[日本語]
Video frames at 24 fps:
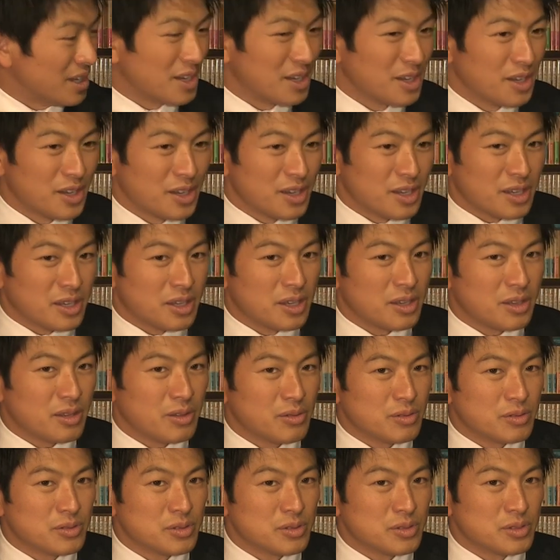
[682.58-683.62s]
うん、結
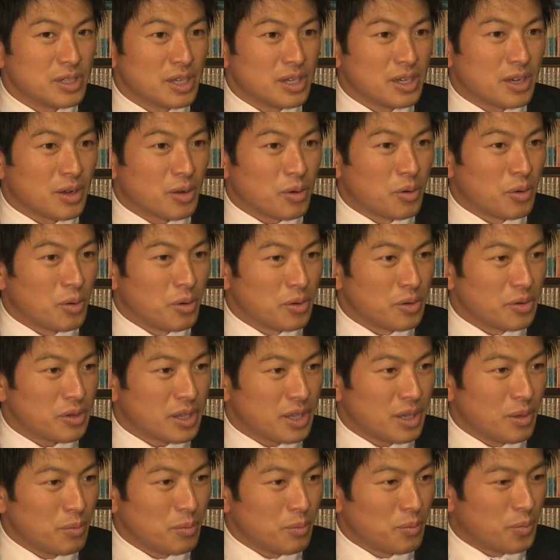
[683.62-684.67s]
局なんかこう
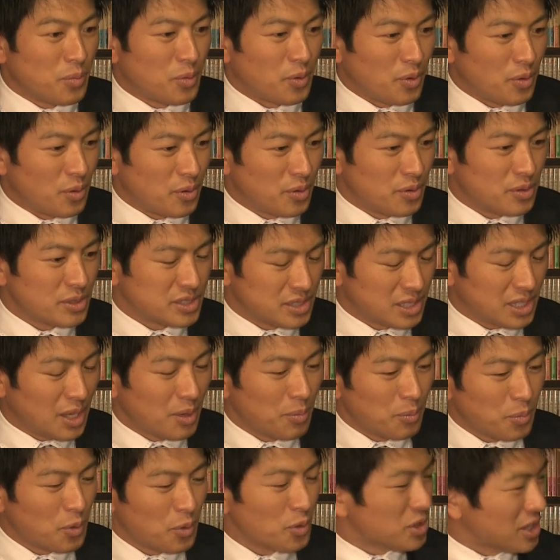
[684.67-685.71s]
憲法
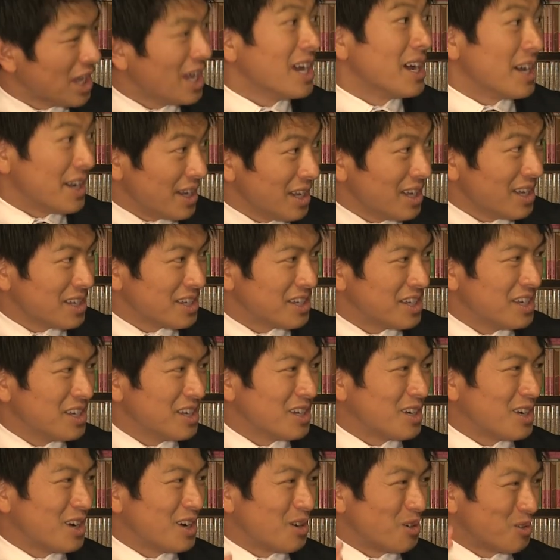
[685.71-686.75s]
憲法典がね
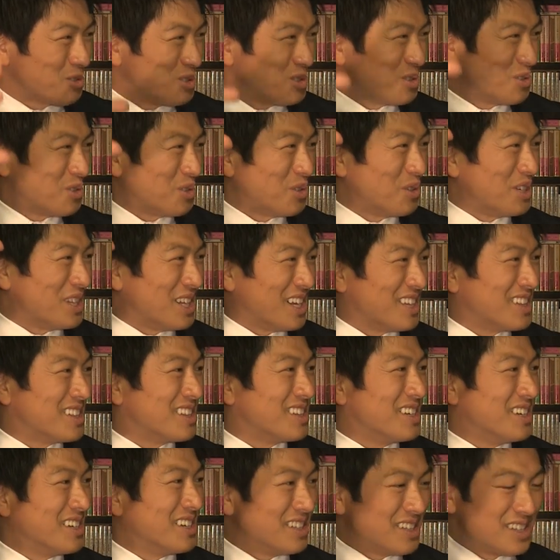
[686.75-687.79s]
金貨極上のようになっ
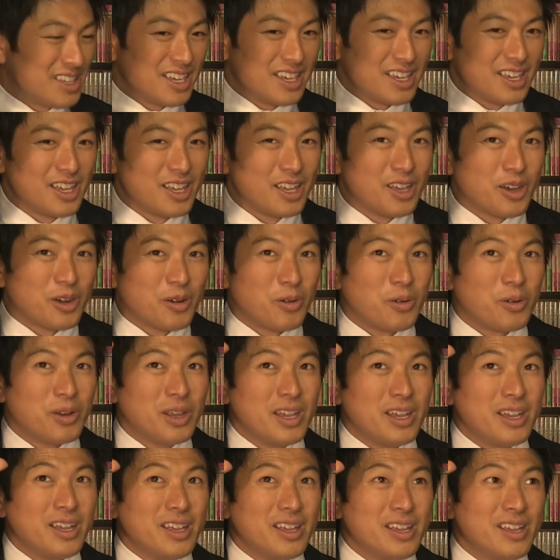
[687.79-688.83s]
ていて、うん、こ
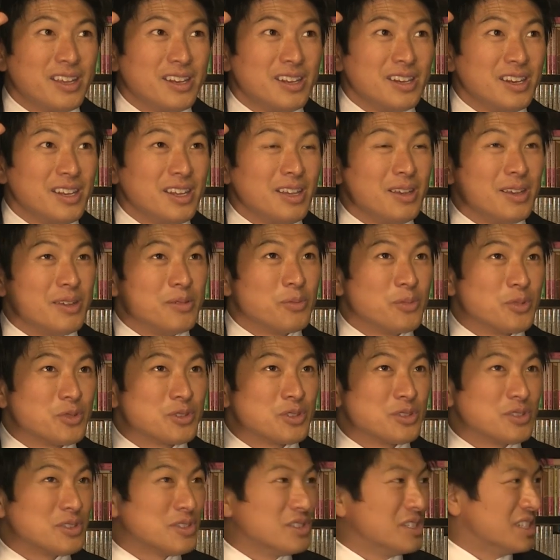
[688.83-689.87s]
れに基
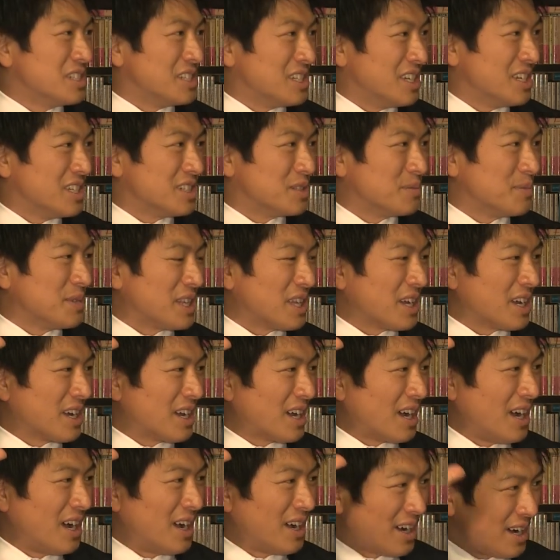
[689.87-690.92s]
づいて全て
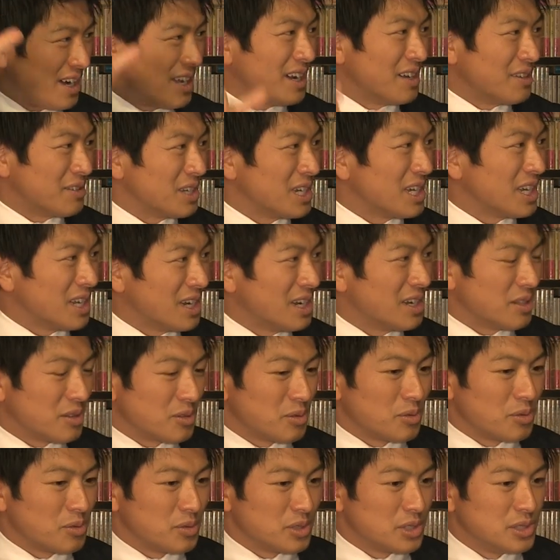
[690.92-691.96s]
考えないといけない
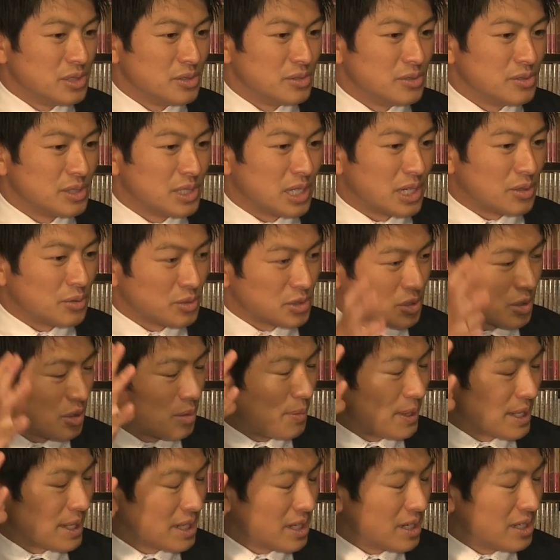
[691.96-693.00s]
というふうな思考
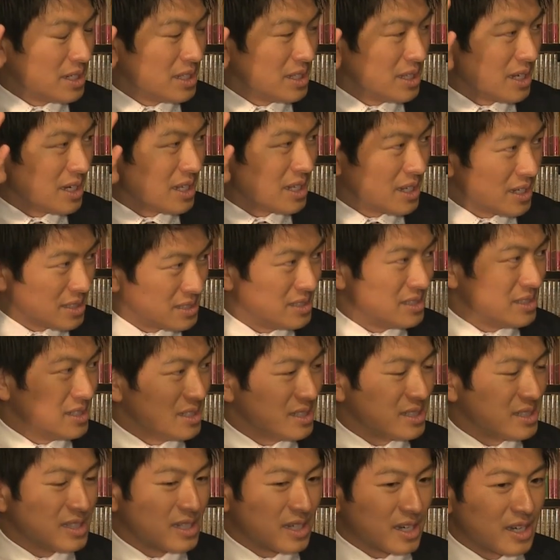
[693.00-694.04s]
パターンになりがち
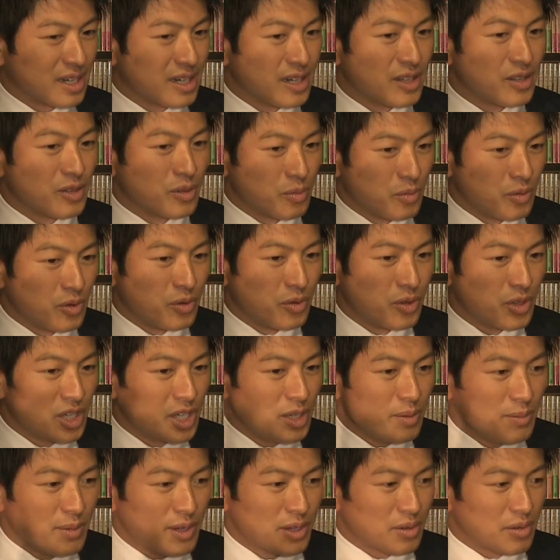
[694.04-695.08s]
でしたけれども、うん、
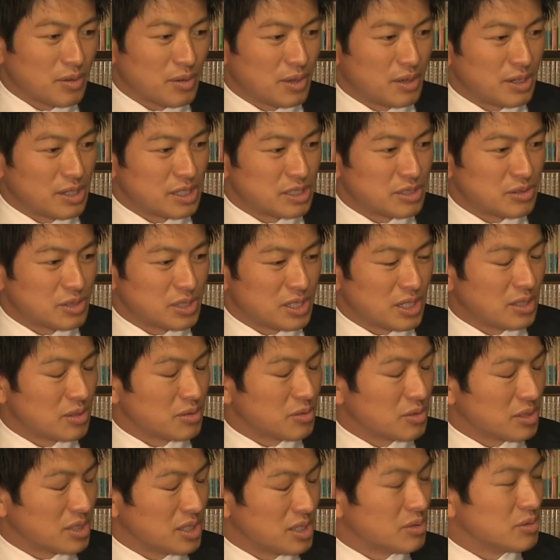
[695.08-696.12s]
今のような話をちゃ
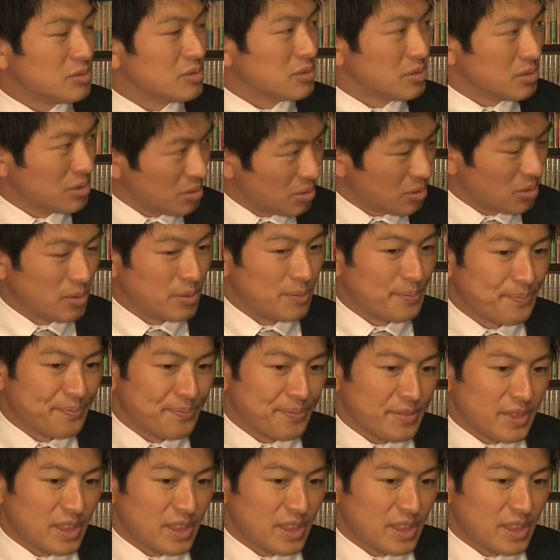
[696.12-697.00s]
んと聞くと